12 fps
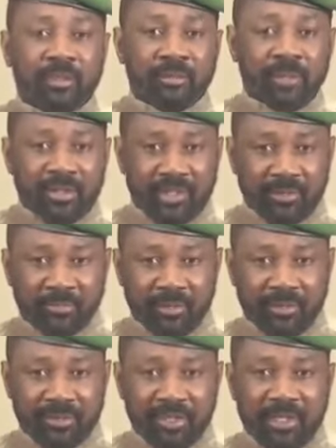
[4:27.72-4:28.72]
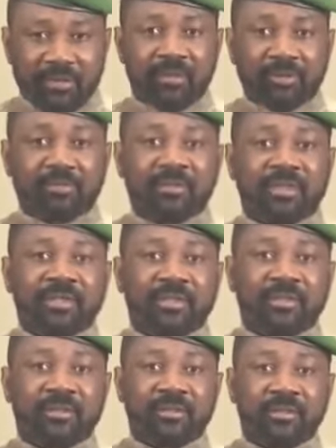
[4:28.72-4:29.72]
dans le but de renforcer la
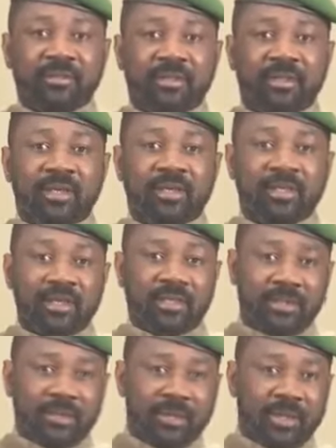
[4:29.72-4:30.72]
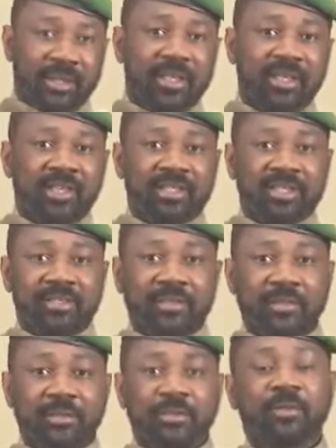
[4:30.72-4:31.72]
confiance entre les citoyens et les
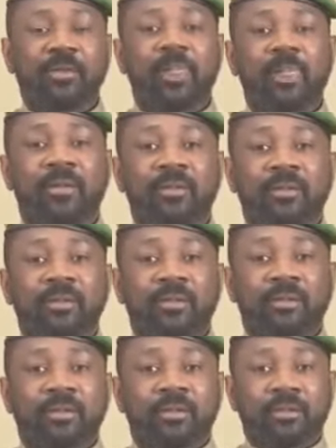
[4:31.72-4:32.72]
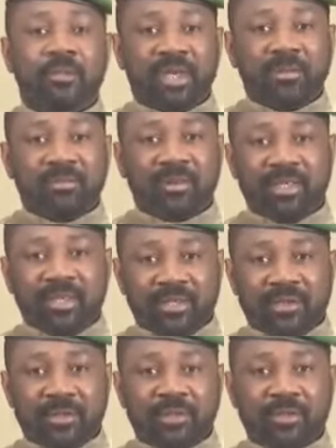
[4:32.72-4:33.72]
institutions, notamment
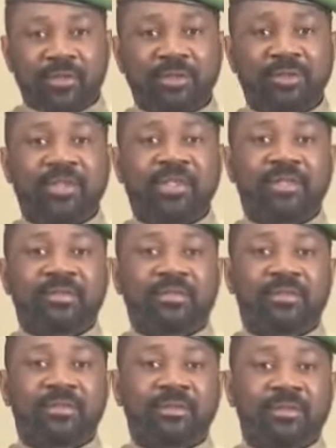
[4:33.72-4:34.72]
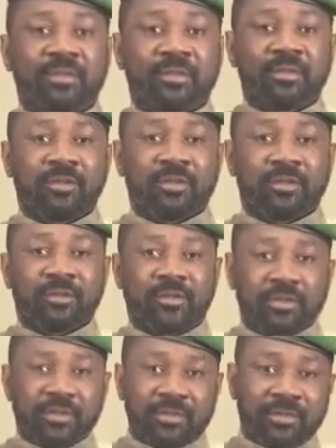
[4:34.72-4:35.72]
l'institution judiciaire,
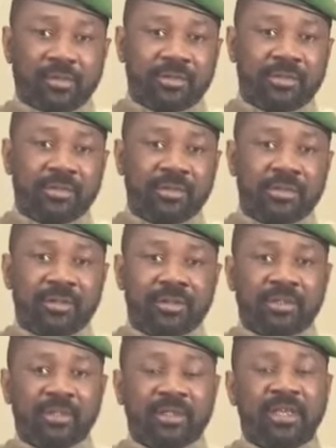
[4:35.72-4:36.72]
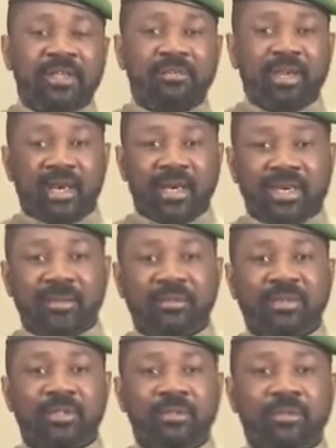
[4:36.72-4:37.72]
notre justice s'est largement
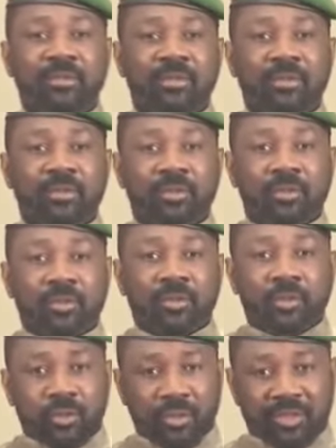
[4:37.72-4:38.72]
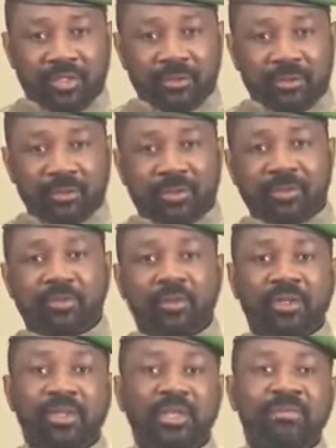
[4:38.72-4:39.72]
adaptée au contexte de lutte
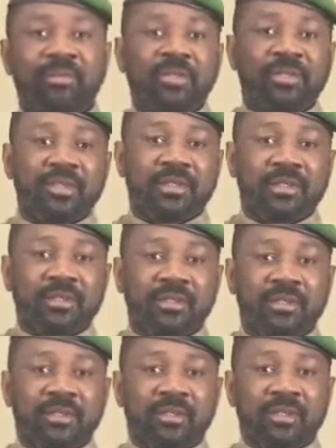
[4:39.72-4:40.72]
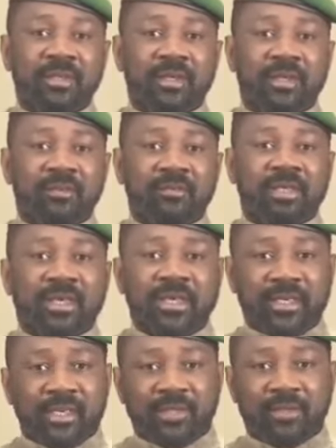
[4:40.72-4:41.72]
contre l'impunité avec
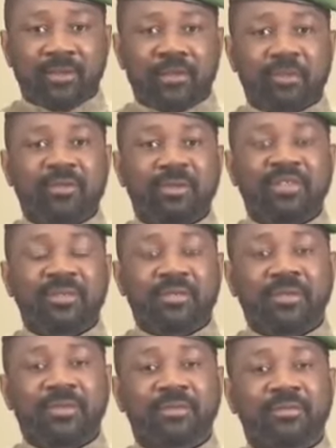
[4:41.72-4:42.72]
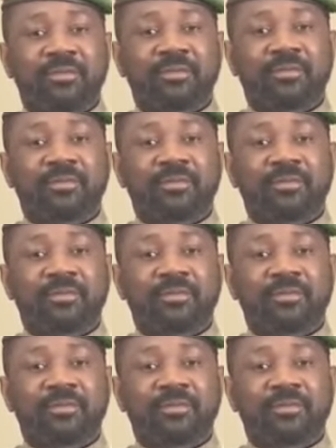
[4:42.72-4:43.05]
la création de nouvelles structures.